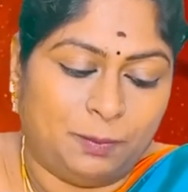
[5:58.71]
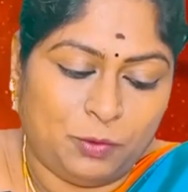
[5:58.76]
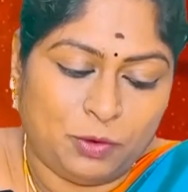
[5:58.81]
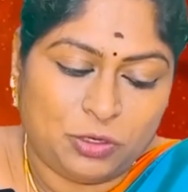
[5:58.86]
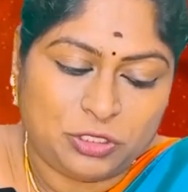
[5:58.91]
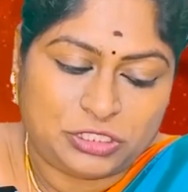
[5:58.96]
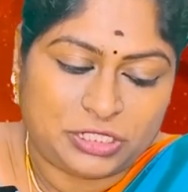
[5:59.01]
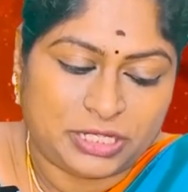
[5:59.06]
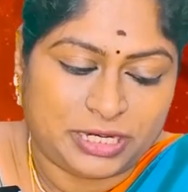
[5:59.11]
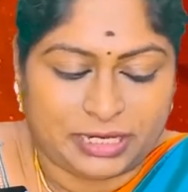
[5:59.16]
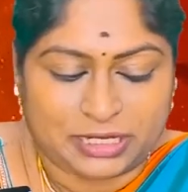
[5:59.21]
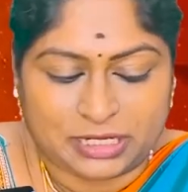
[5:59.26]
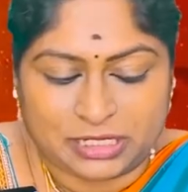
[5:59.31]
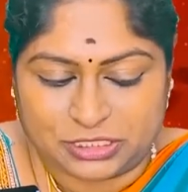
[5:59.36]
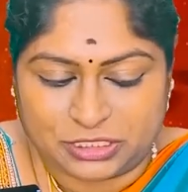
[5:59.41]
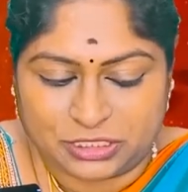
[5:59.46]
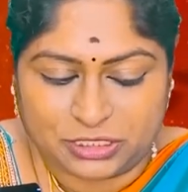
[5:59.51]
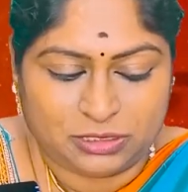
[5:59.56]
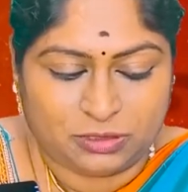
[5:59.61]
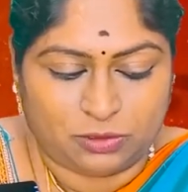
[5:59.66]
பிடிச்ச
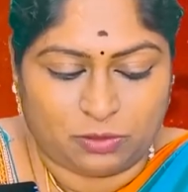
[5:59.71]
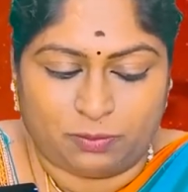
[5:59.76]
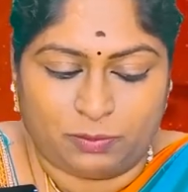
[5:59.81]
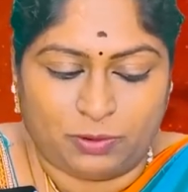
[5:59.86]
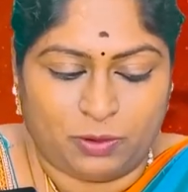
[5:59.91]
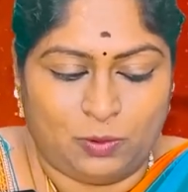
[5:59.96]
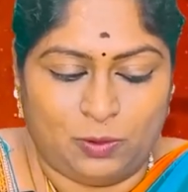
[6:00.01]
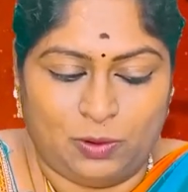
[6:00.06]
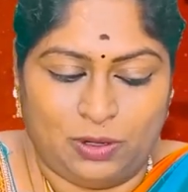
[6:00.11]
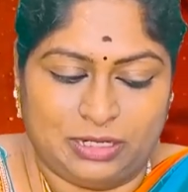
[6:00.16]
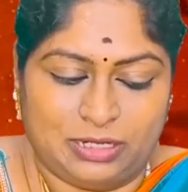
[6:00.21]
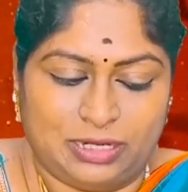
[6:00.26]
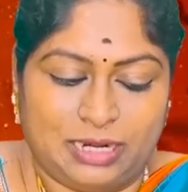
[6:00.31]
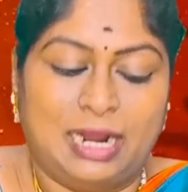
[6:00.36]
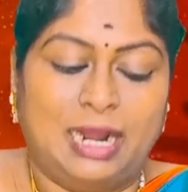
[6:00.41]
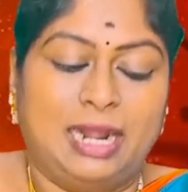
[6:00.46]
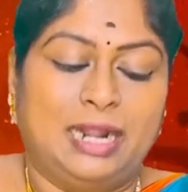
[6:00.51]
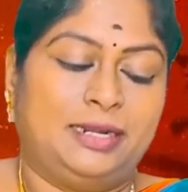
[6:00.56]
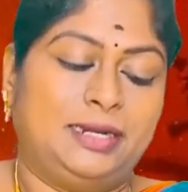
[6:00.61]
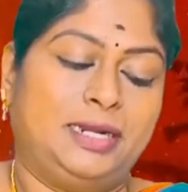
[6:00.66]
எனர்ஜி ரொம்ப உங்களுக்கு
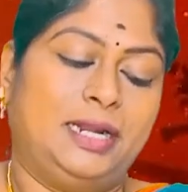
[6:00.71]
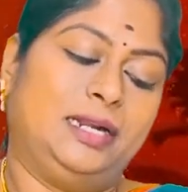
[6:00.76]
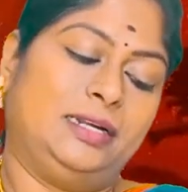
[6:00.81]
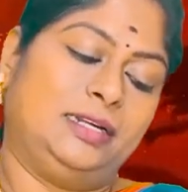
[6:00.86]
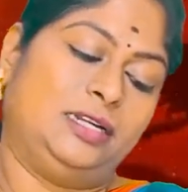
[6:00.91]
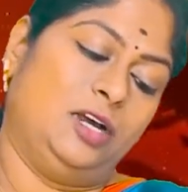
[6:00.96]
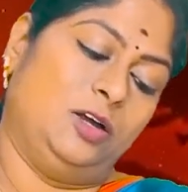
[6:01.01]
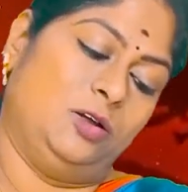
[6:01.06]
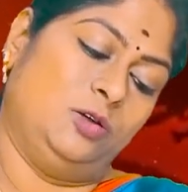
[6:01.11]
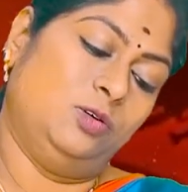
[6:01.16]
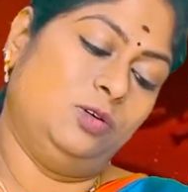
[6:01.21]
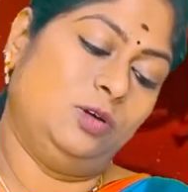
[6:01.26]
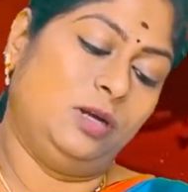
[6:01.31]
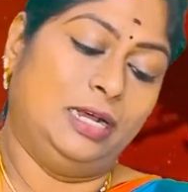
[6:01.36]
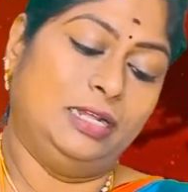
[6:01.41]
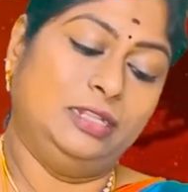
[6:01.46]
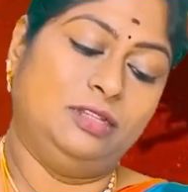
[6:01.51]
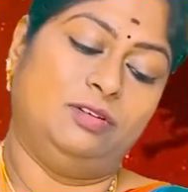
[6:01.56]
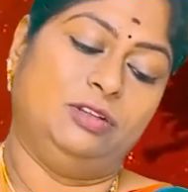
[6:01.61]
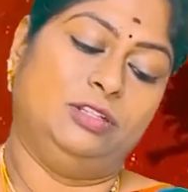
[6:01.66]
அட்ராக்ட் ஆகும்
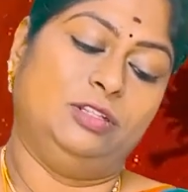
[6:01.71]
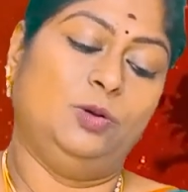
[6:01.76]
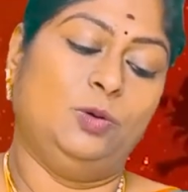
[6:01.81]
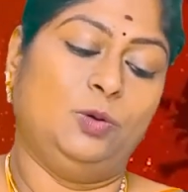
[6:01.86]
அது வந்து